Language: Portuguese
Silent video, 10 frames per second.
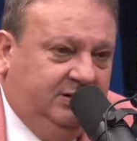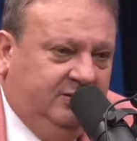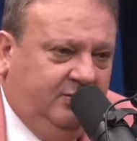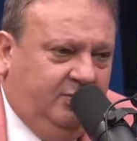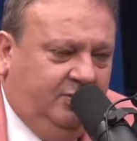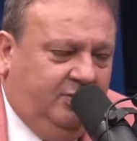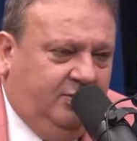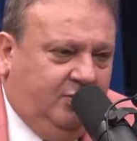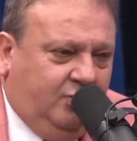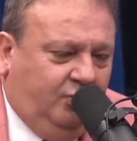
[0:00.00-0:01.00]
uh,
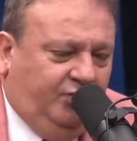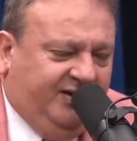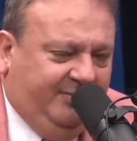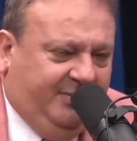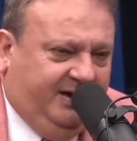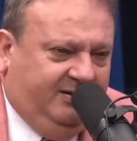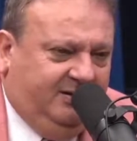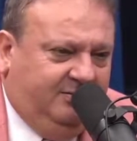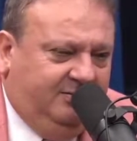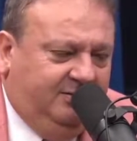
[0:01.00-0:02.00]
ah, com semente,
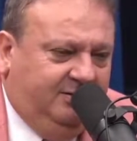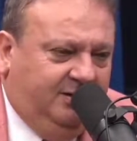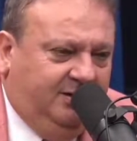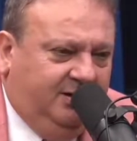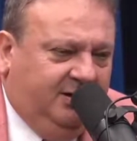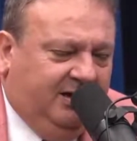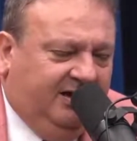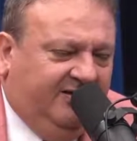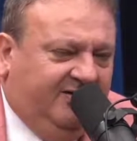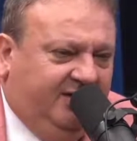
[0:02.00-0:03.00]

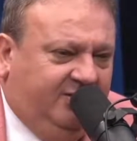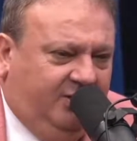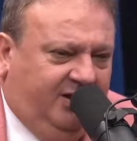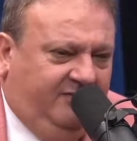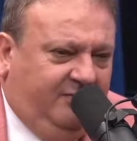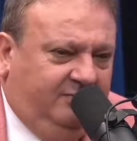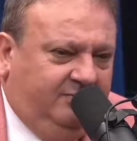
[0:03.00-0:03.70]
azeite de oliva.